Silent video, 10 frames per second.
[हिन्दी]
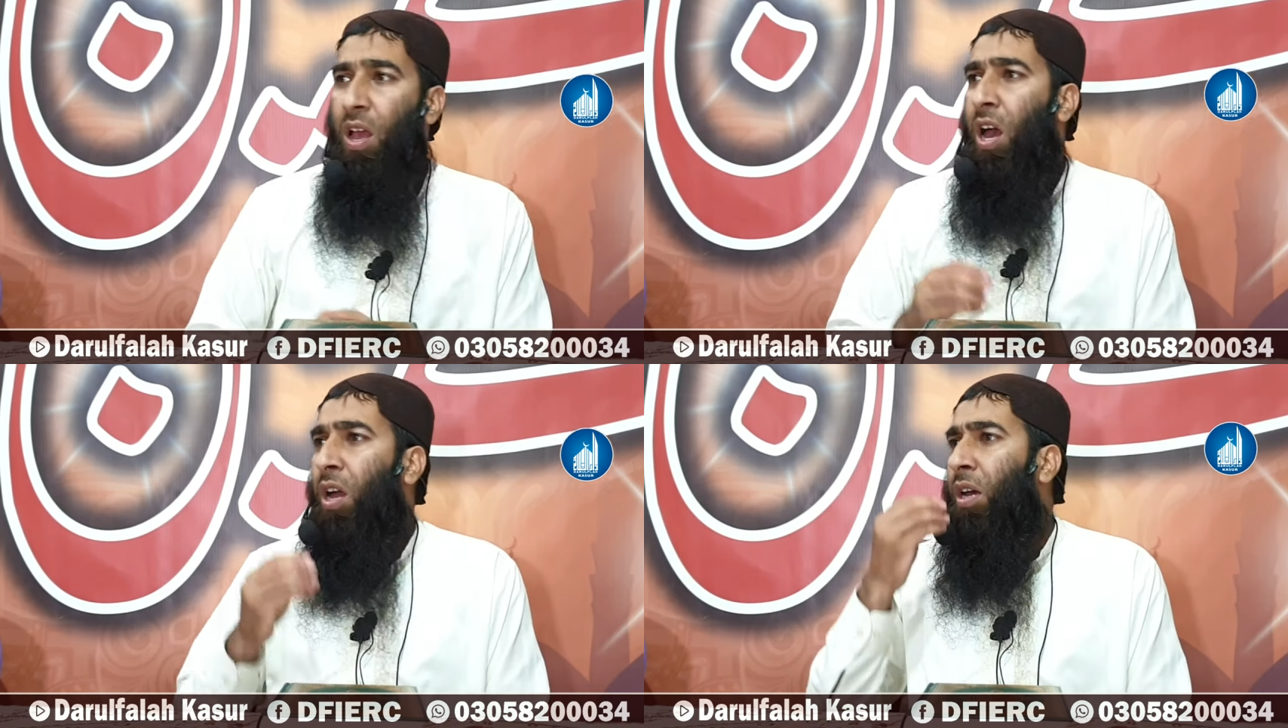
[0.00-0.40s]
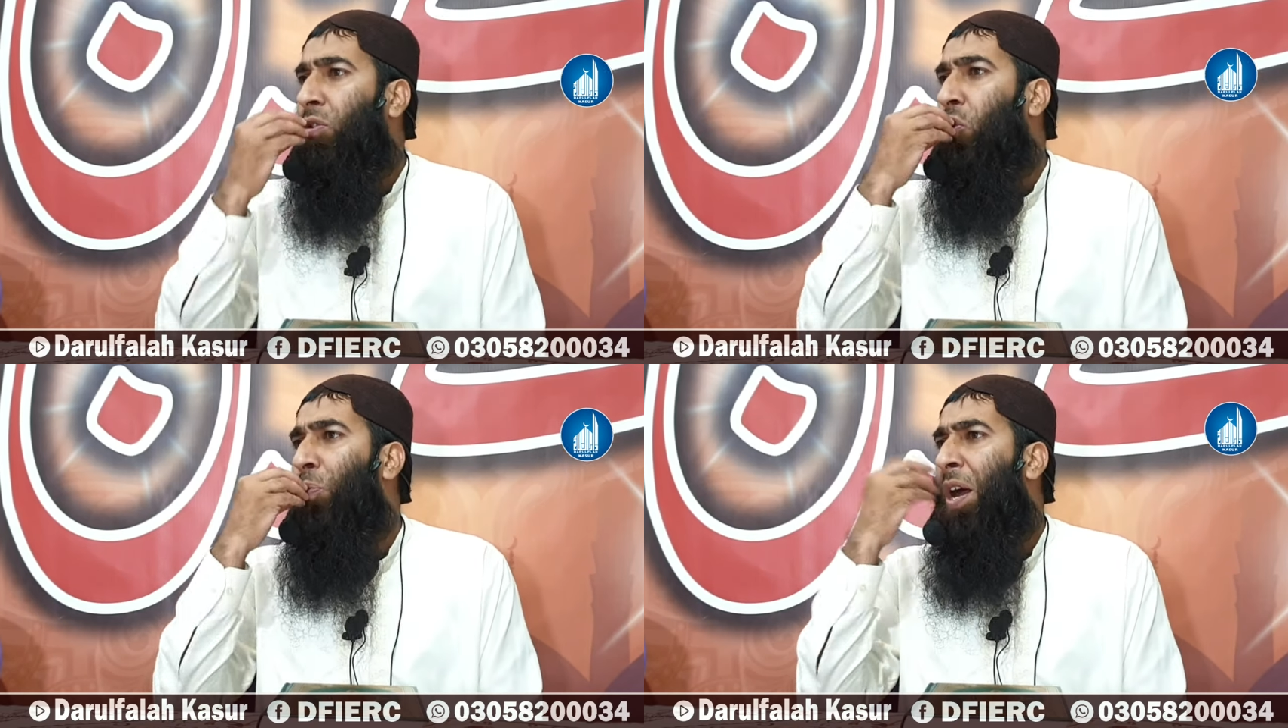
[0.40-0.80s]
अगर
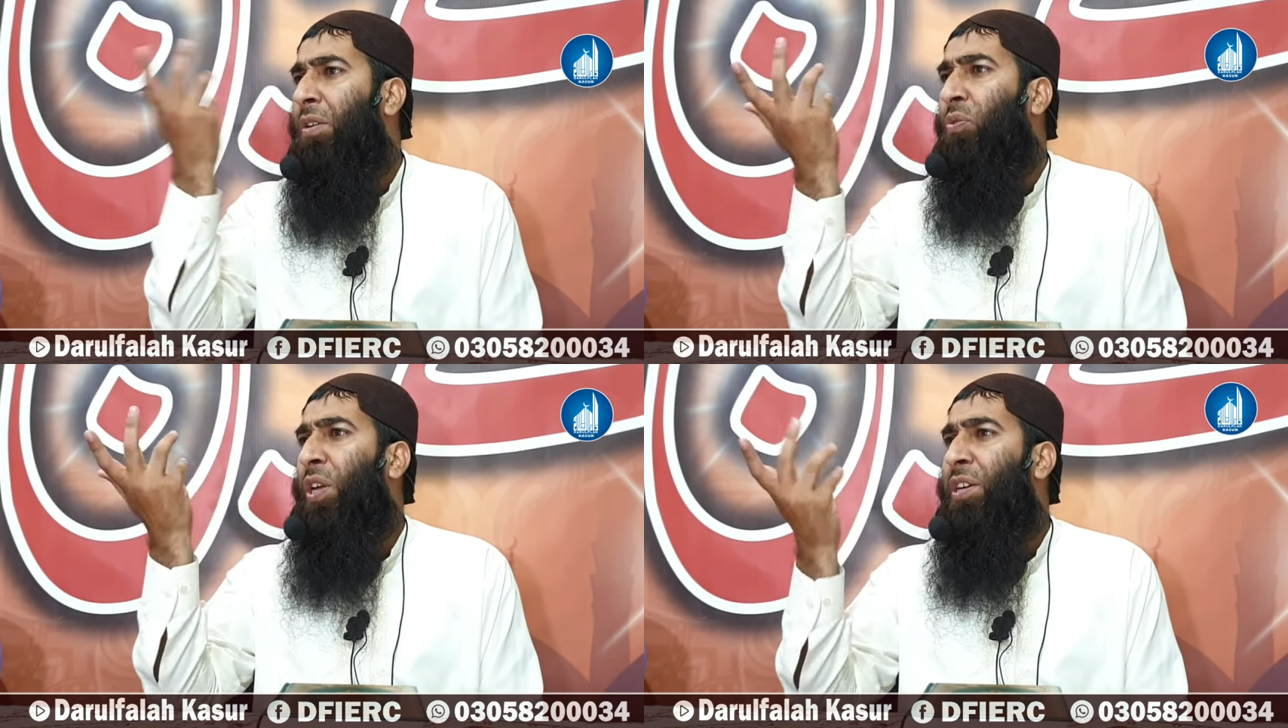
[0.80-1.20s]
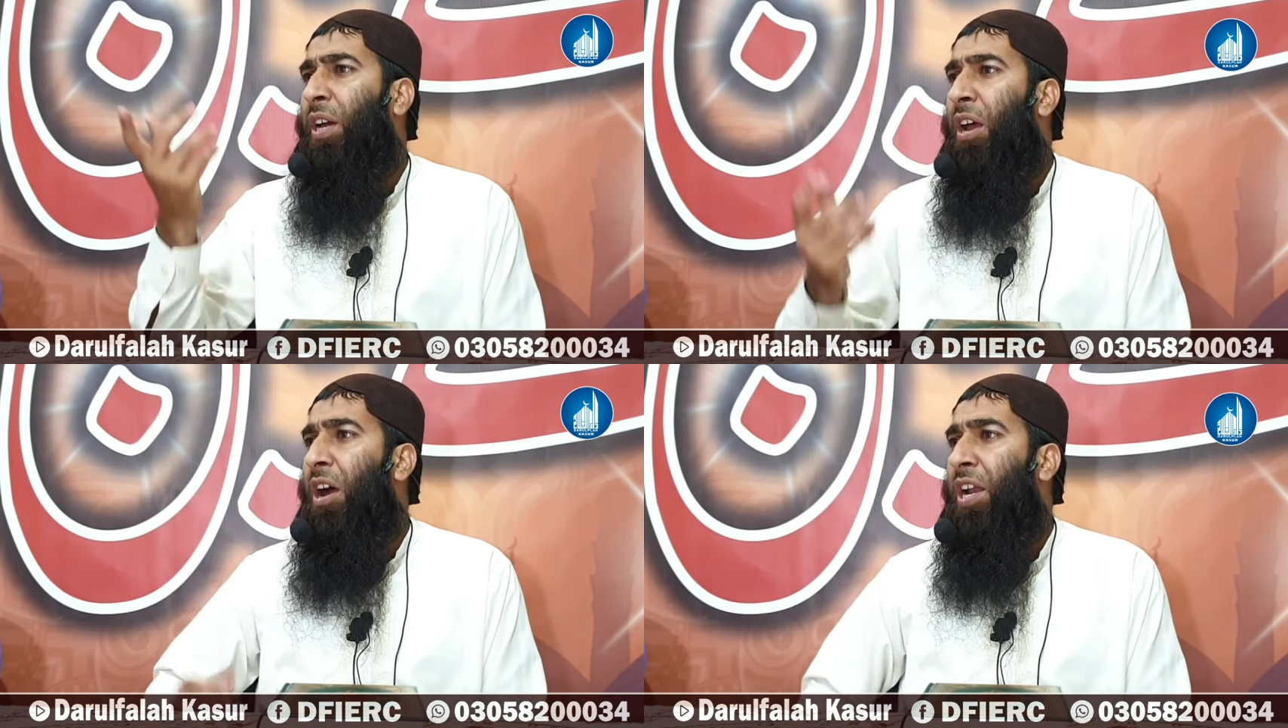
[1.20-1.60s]
ज़ुबान से
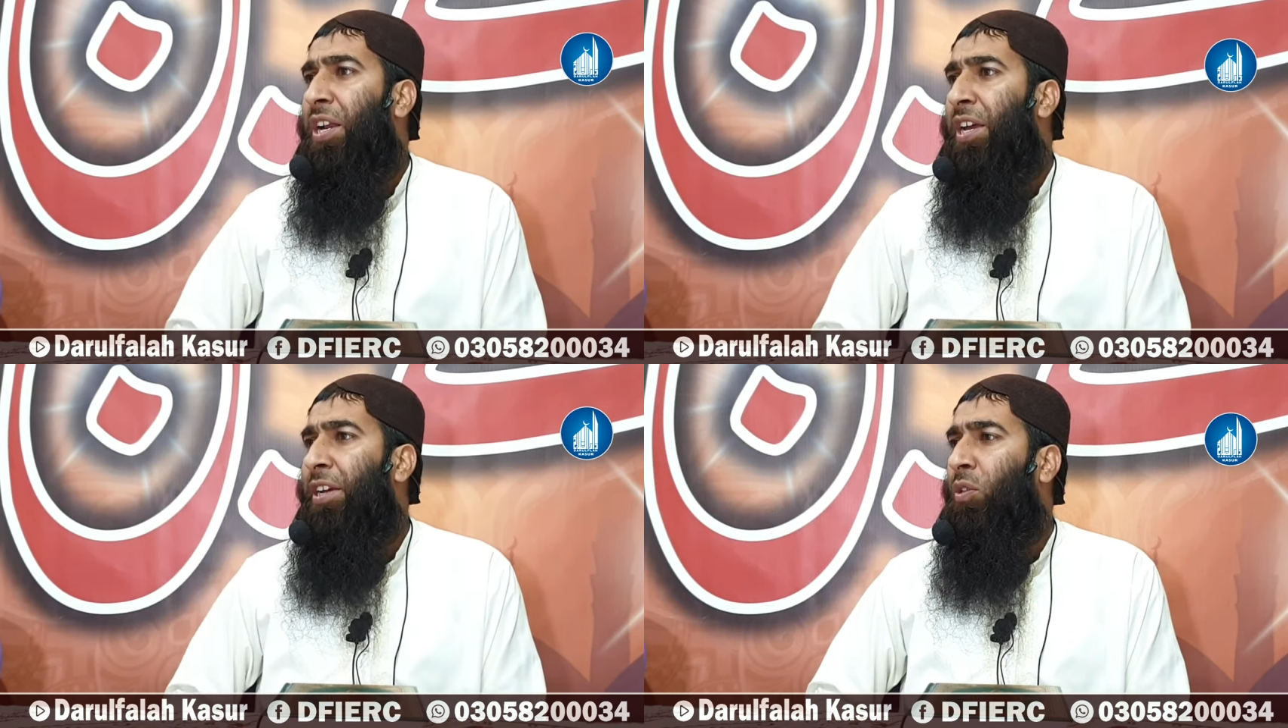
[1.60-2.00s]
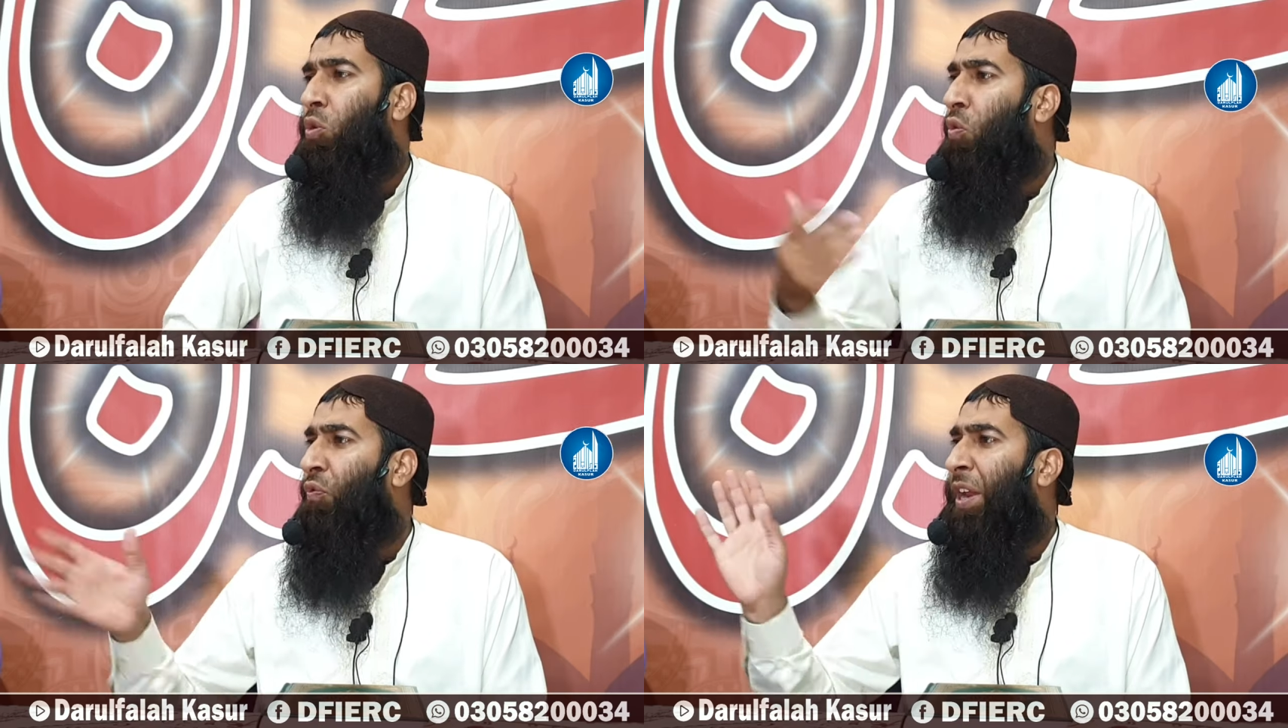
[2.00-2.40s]
इकरार नहीं तो
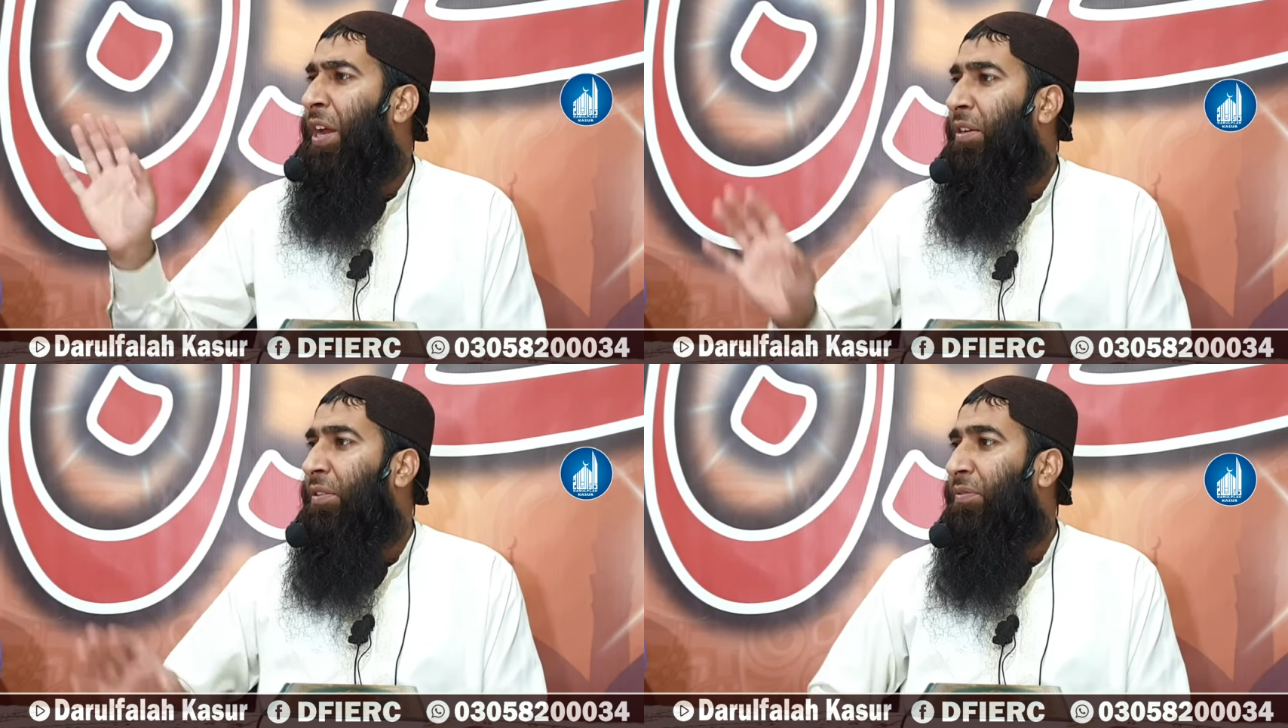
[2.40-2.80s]
कुफर है